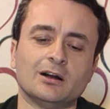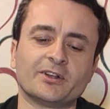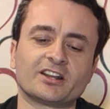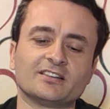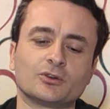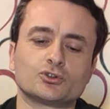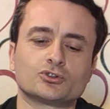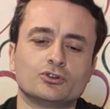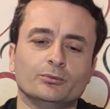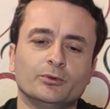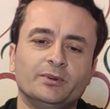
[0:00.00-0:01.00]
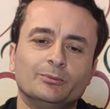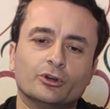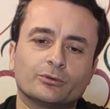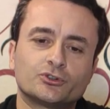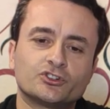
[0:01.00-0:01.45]
Kameradan gözüküyor mu
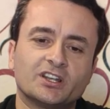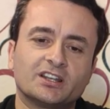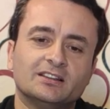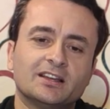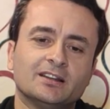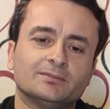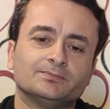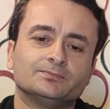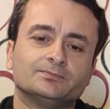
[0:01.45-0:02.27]
bilmiyorum şu şekilde.